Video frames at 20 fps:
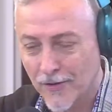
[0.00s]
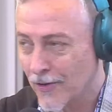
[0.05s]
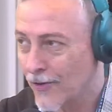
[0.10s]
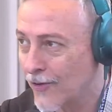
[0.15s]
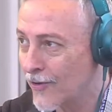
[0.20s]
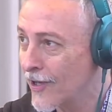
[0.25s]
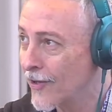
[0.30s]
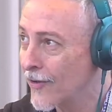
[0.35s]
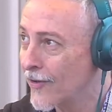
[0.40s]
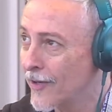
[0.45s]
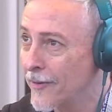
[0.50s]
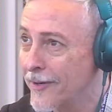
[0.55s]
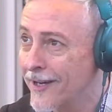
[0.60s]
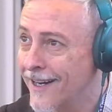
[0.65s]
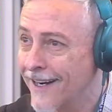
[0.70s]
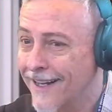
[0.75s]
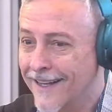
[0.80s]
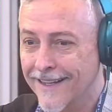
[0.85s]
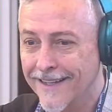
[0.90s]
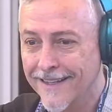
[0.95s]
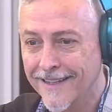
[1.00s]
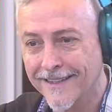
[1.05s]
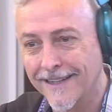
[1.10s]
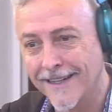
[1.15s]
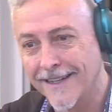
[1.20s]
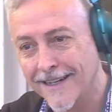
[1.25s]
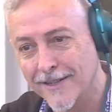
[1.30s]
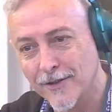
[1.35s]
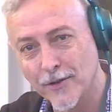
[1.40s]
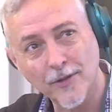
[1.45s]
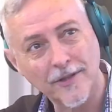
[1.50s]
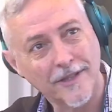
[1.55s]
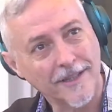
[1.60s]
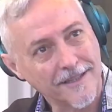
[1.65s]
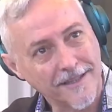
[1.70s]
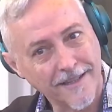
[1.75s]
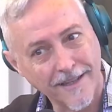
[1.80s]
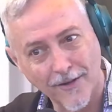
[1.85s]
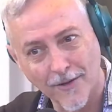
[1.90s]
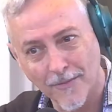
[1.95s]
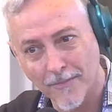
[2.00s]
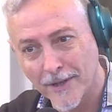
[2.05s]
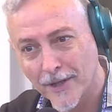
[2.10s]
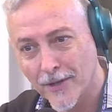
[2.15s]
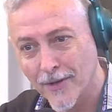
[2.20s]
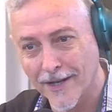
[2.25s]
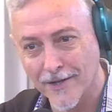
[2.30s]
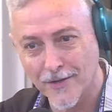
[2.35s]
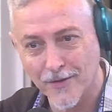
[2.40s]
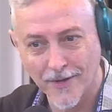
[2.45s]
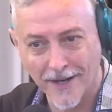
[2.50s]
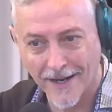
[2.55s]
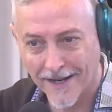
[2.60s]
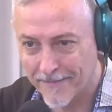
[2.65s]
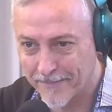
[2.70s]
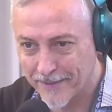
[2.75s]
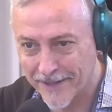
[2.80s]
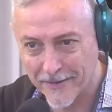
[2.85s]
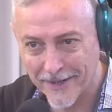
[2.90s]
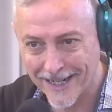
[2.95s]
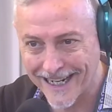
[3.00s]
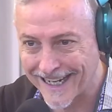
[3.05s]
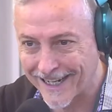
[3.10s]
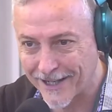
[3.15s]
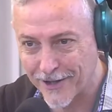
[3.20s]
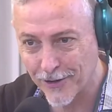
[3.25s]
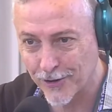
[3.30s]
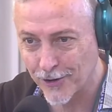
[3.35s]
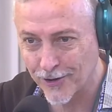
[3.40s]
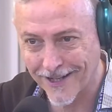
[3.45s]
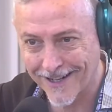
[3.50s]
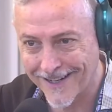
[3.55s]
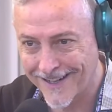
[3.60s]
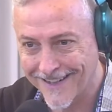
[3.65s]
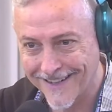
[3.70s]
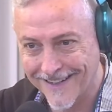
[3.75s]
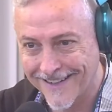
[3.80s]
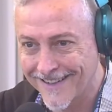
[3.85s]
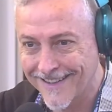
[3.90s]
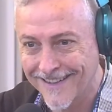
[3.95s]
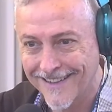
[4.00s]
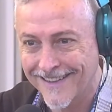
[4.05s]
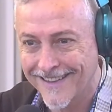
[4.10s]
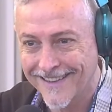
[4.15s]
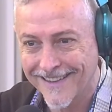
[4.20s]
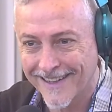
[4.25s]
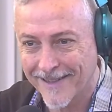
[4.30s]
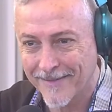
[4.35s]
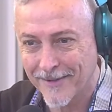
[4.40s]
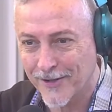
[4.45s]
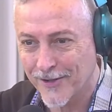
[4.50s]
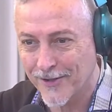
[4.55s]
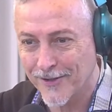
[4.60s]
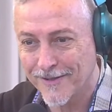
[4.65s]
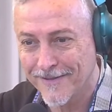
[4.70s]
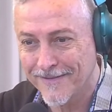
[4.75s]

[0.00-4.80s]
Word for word: todo rodeado de verde, tener todo este cielo en medio de la ciudad, privilegio total. Hermoso.